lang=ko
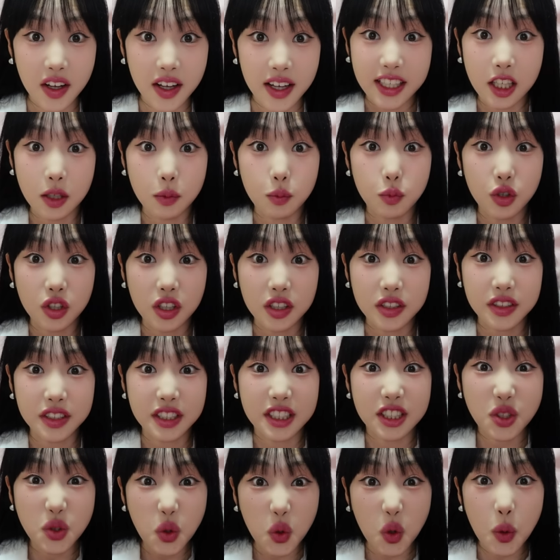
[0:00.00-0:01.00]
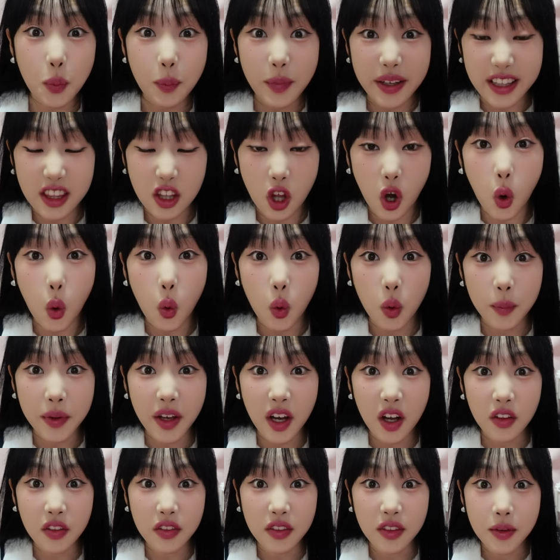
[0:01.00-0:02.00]
이런 물건들이 조금만 더
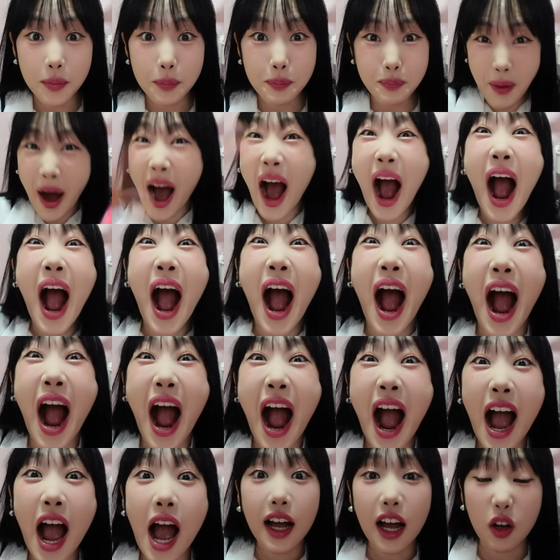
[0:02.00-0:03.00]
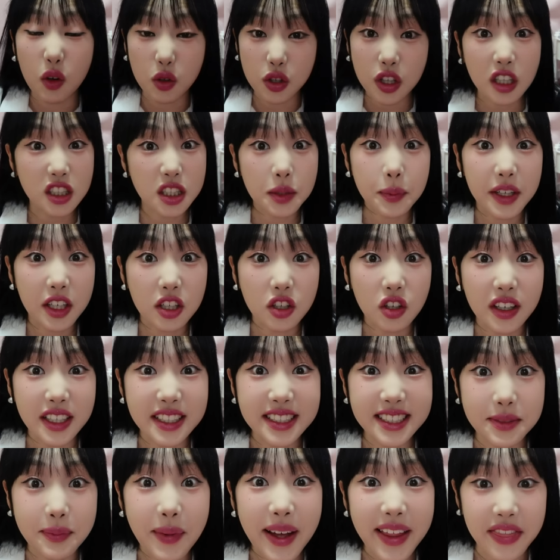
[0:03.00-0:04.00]
오면 빵! 하고 터져버릴 것
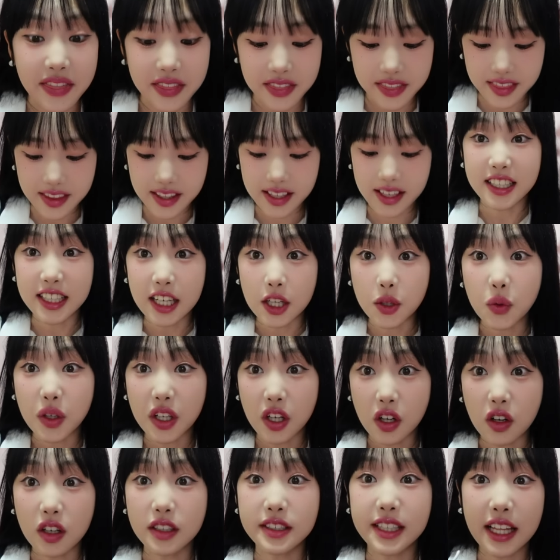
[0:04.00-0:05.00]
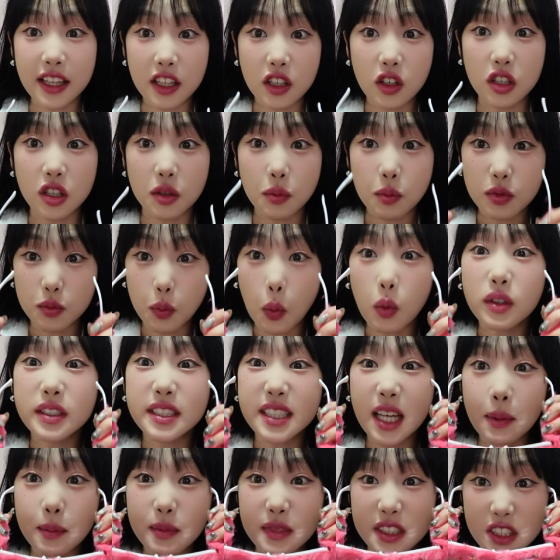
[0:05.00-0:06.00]
같지만 그래도 이런 거 사는 거는 못
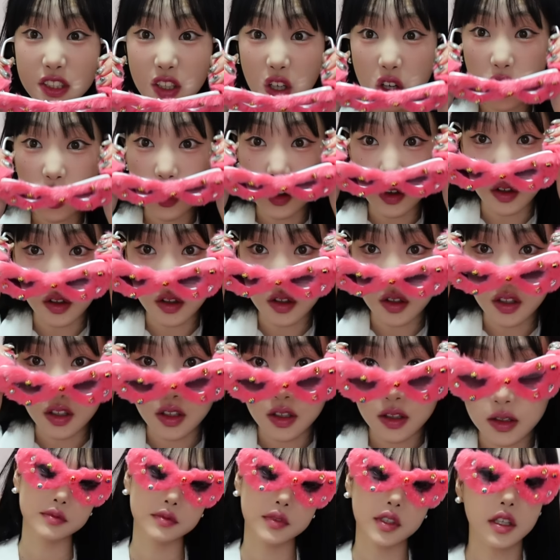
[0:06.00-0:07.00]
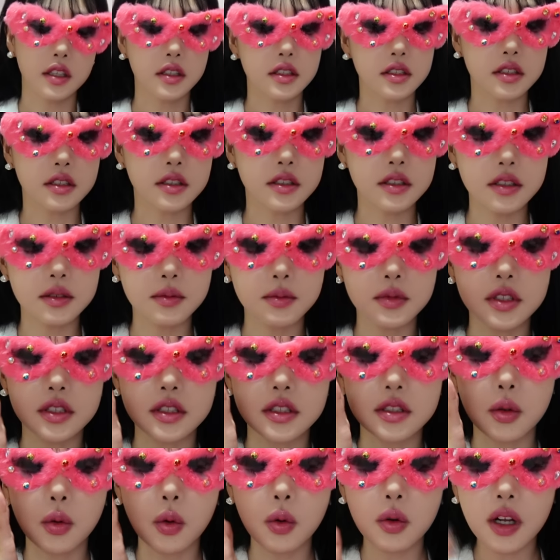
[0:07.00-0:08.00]
참죠. 진심
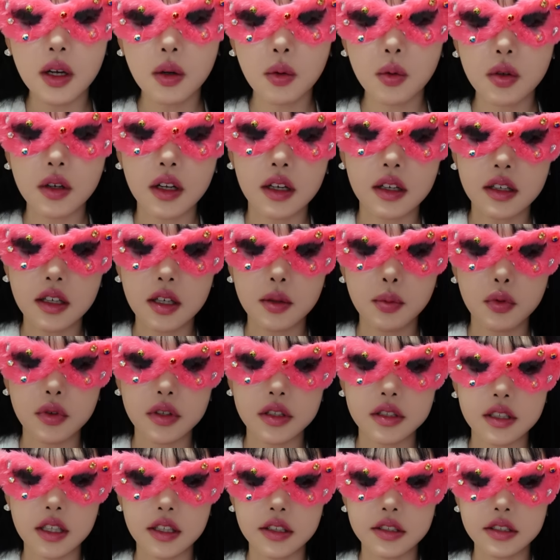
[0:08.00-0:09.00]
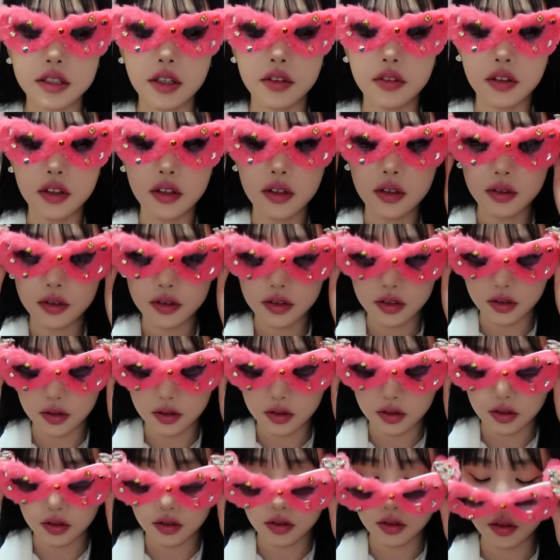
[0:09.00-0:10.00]
진짜 호락호락해 보이지 않지 않나요?
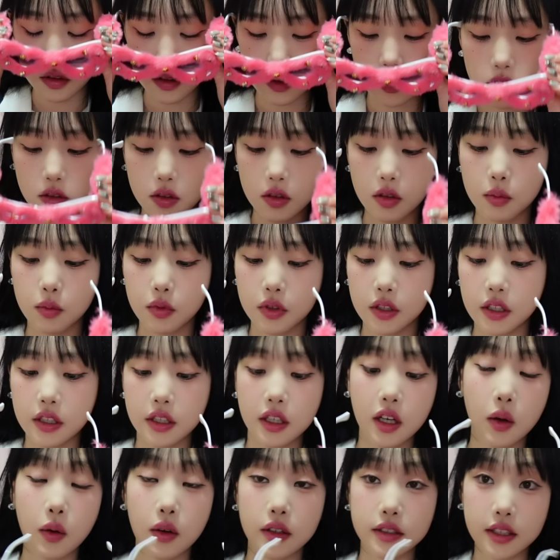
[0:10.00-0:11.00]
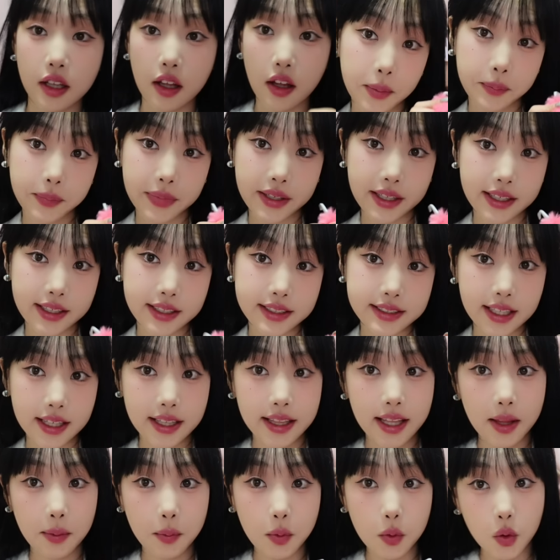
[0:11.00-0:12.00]
이런 거? 너무 귀여워서
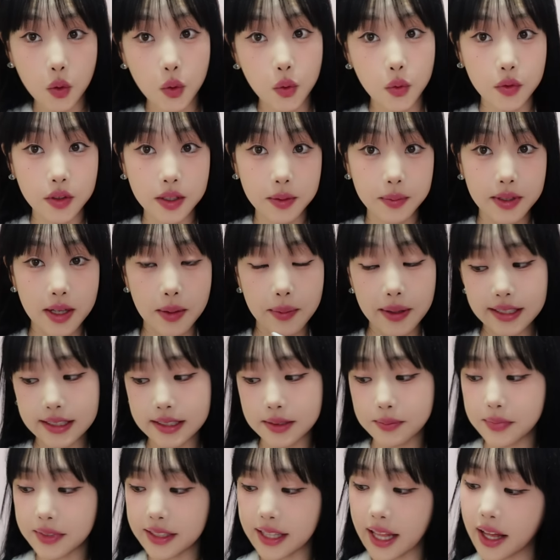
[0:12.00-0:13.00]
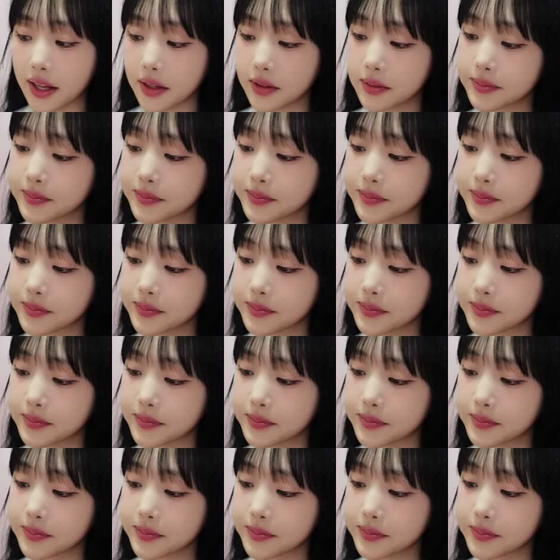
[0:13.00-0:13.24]
핑크색 템으로 구입을 해봤습니다.